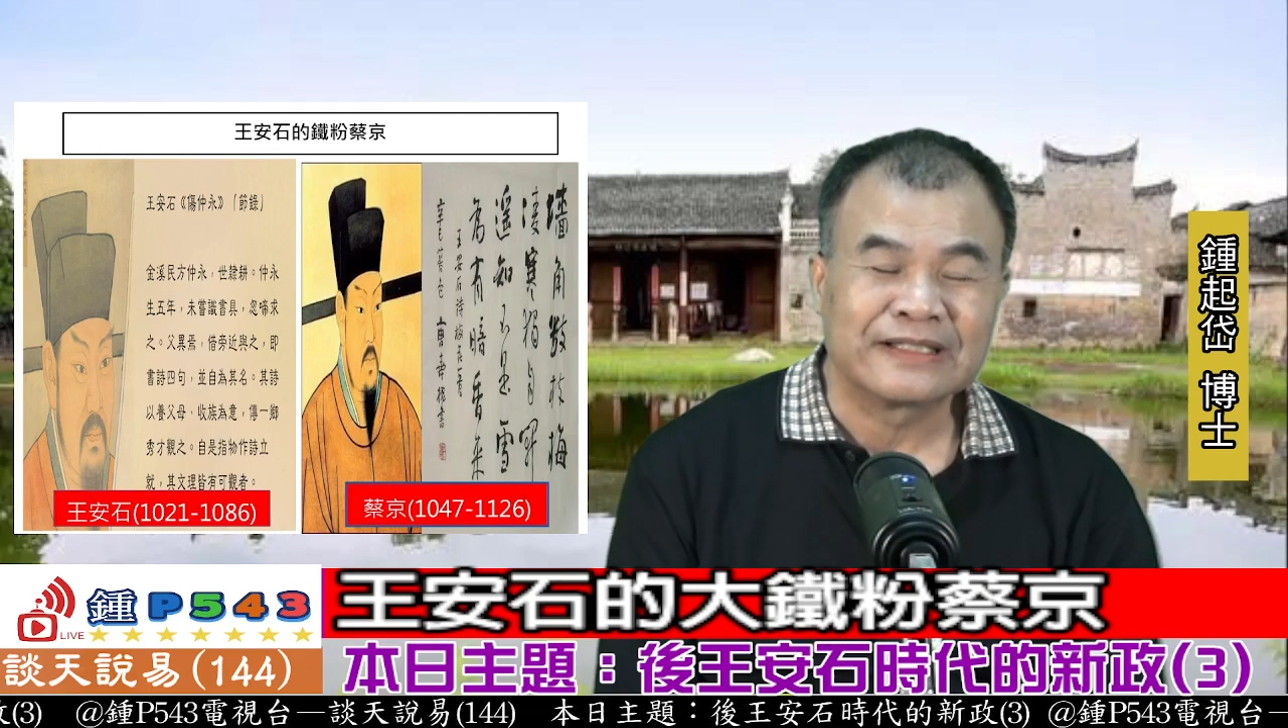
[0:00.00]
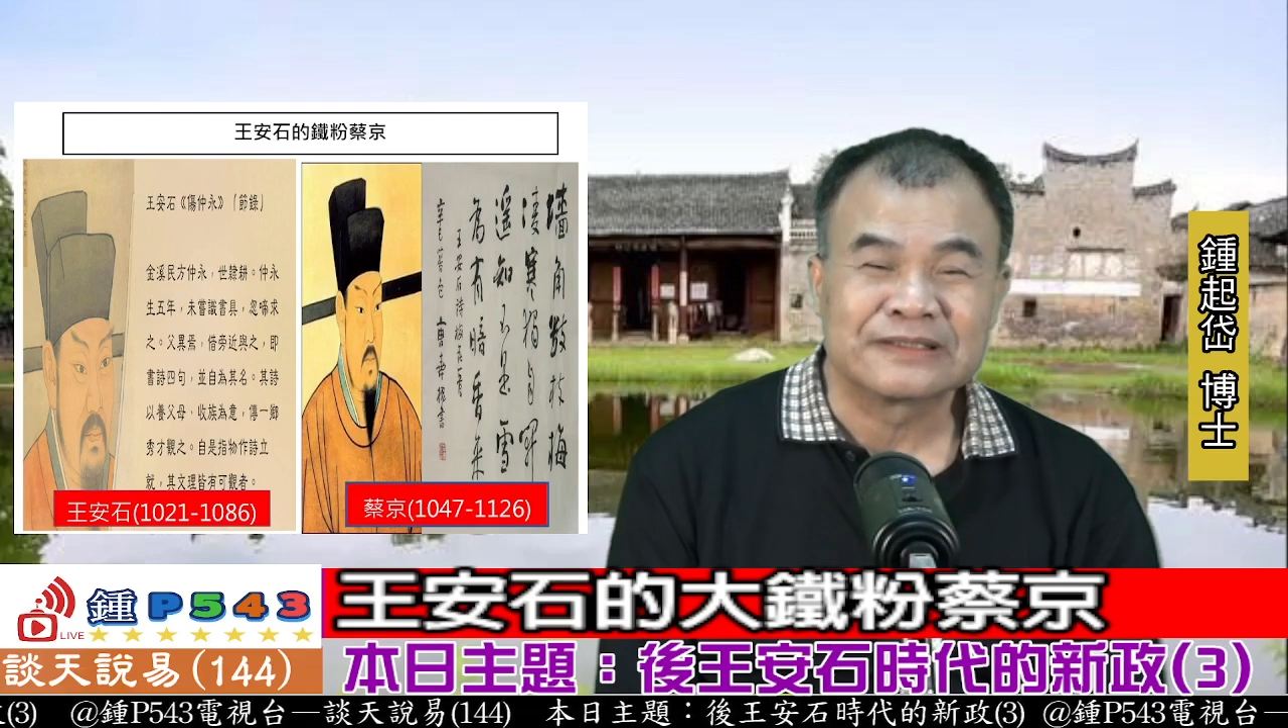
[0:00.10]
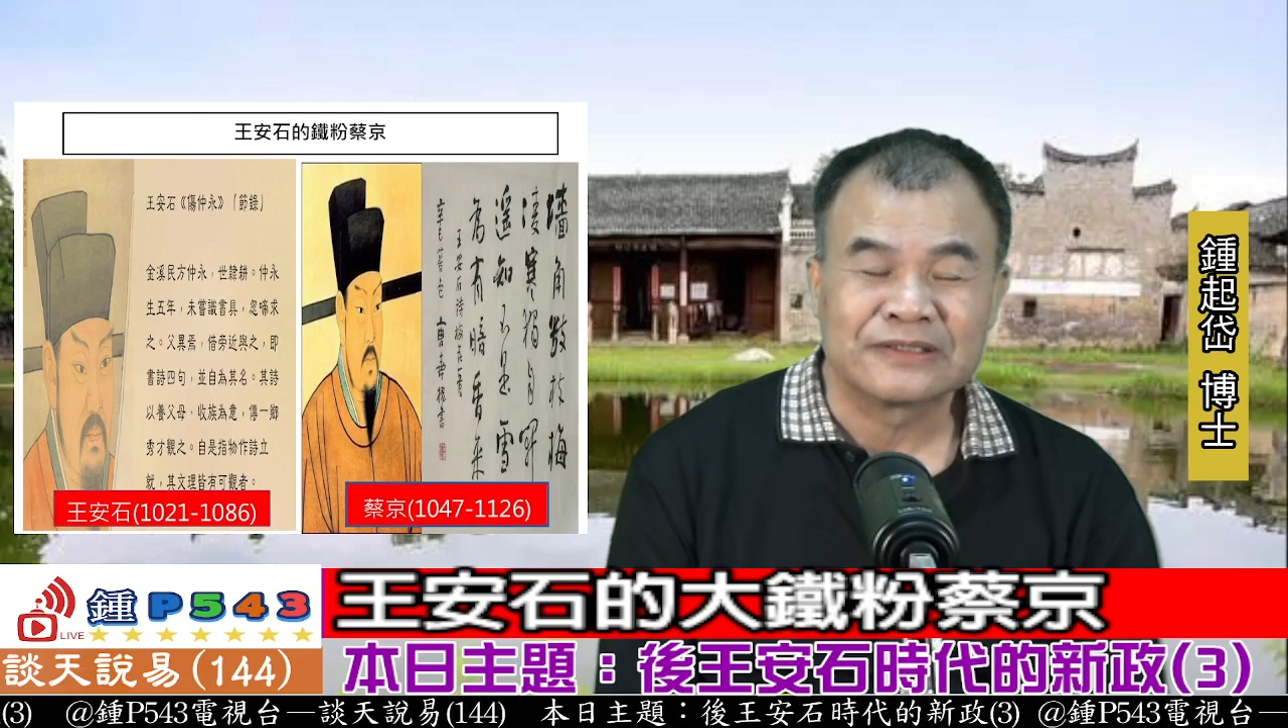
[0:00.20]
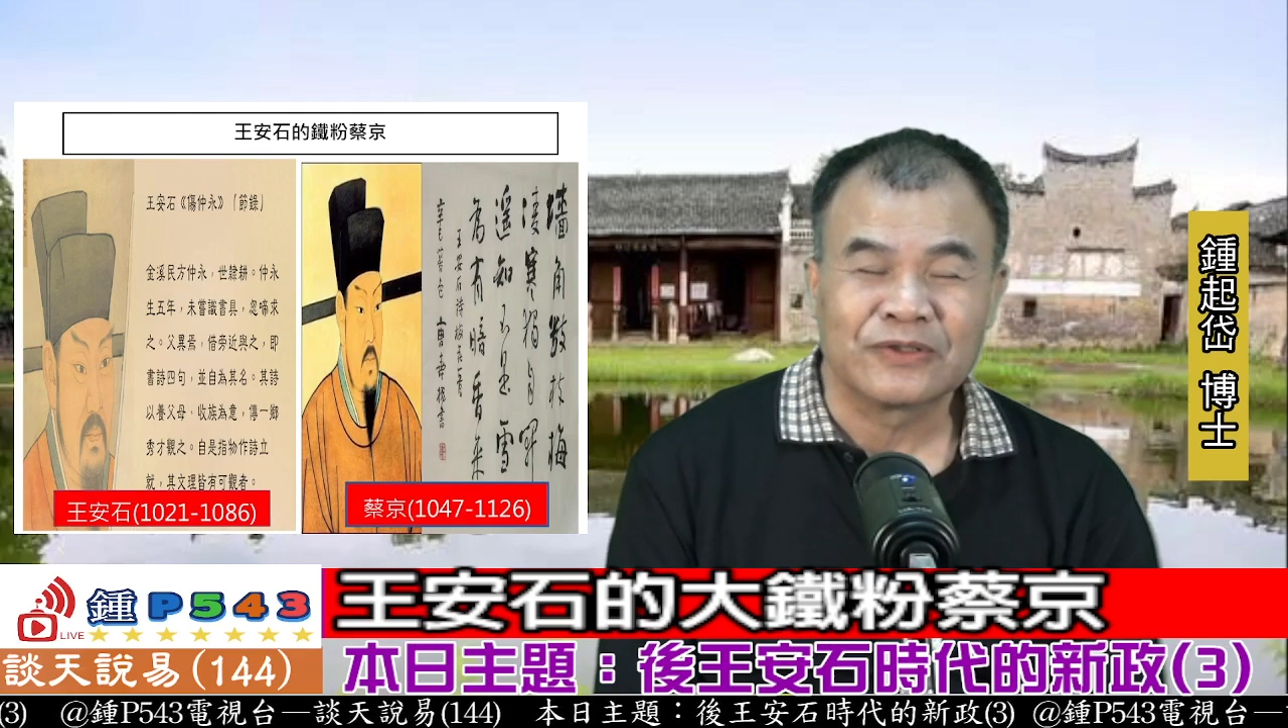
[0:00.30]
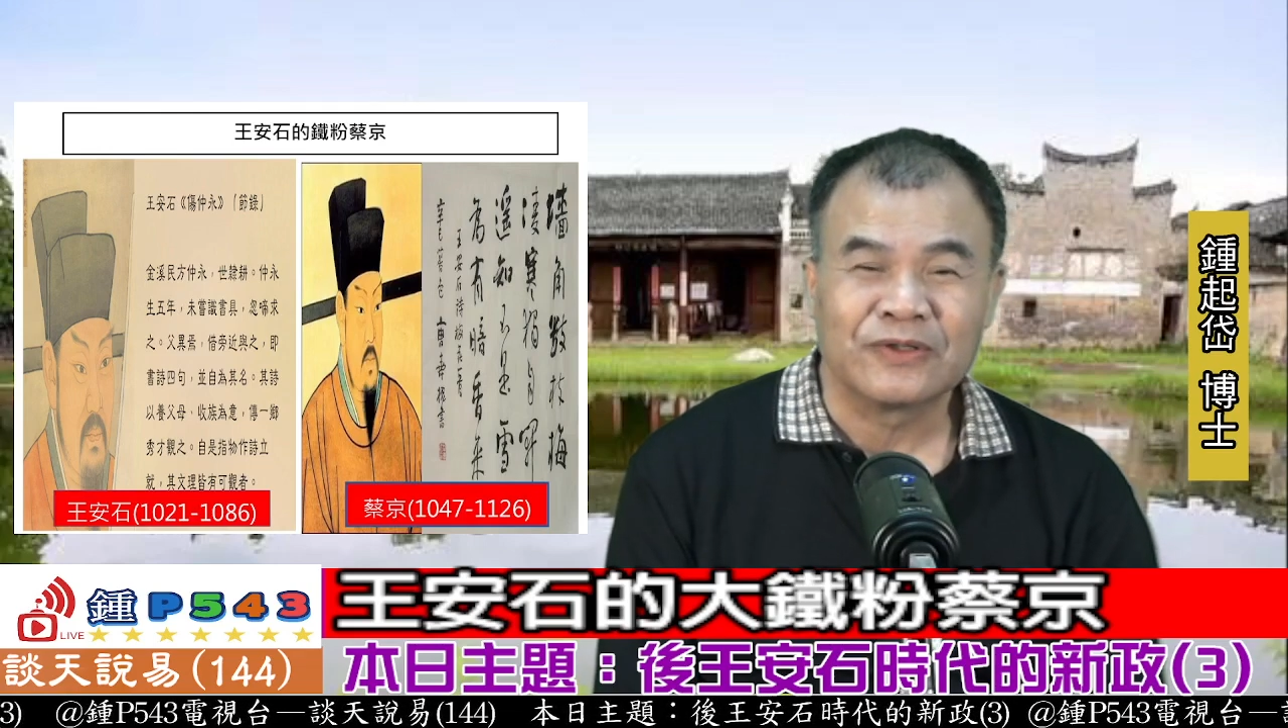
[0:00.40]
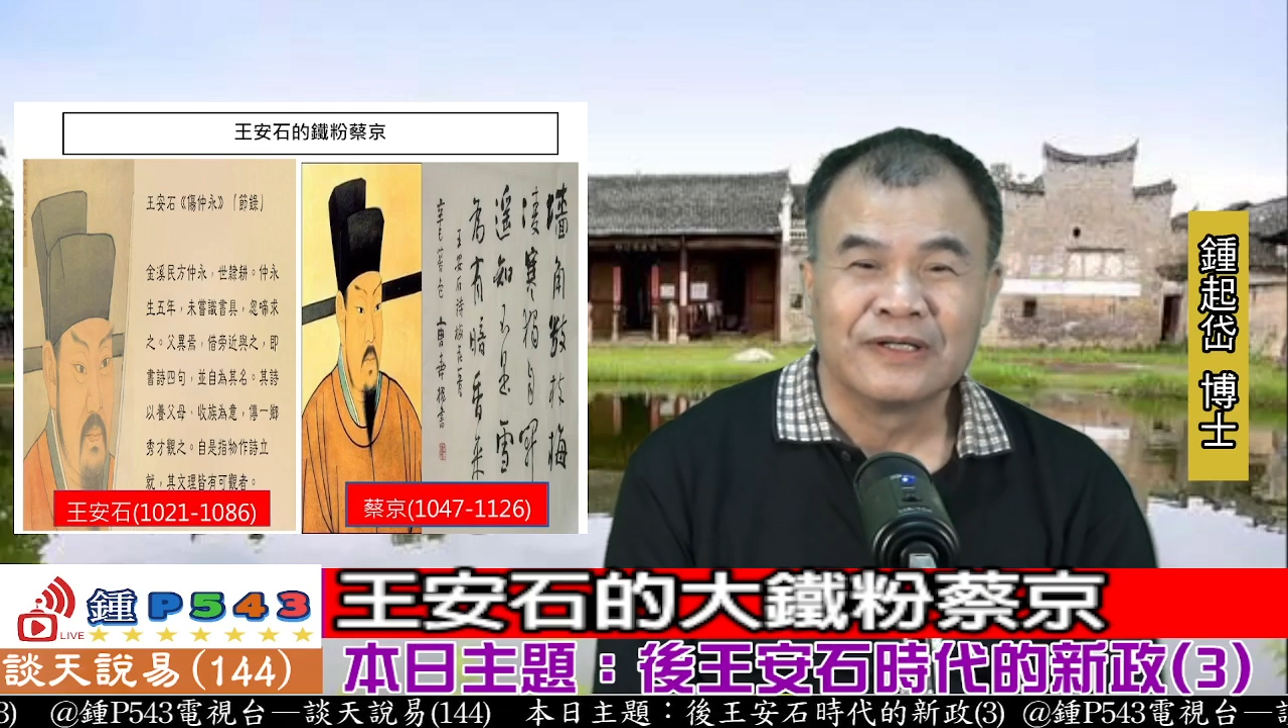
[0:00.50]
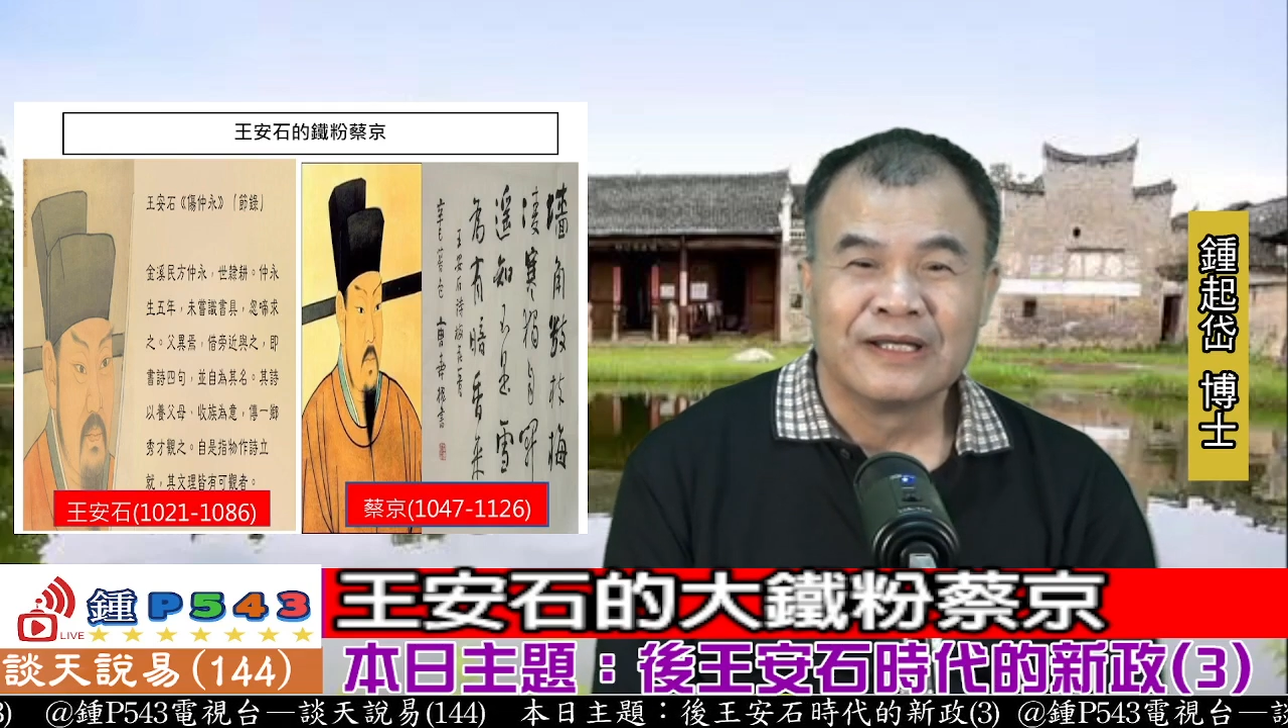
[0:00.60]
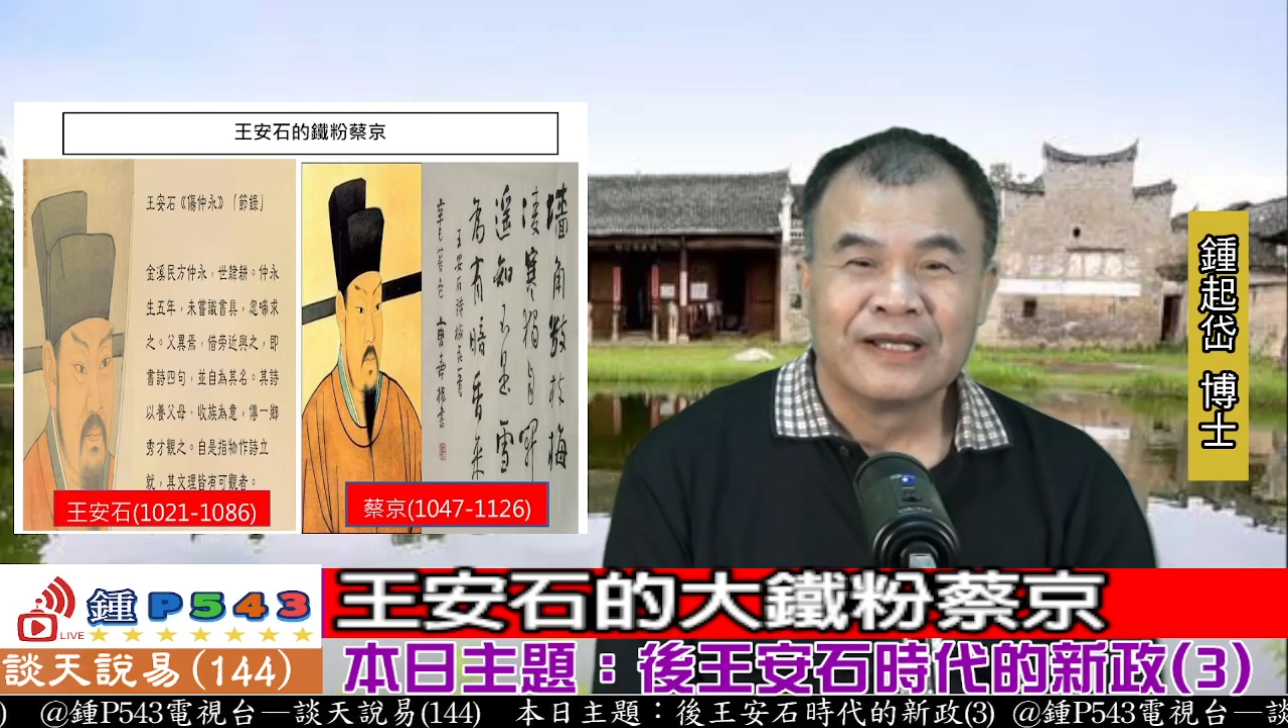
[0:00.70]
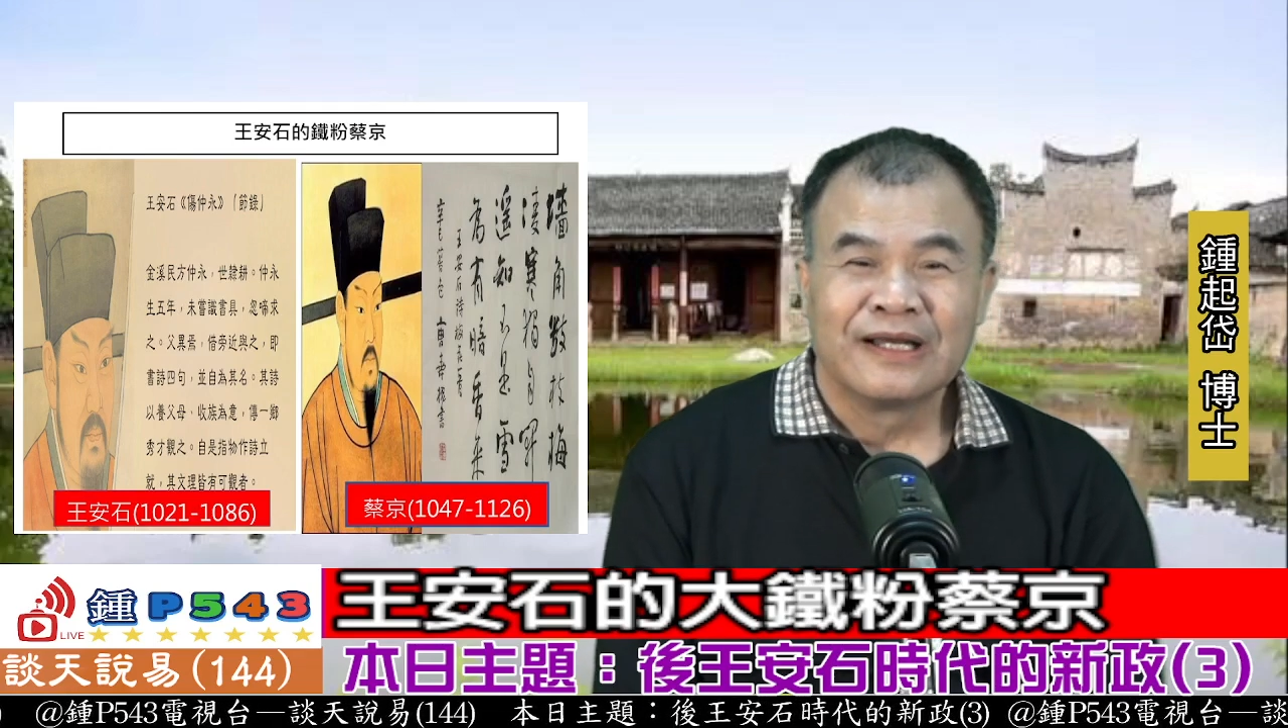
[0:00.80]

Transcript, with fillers: 常深厚，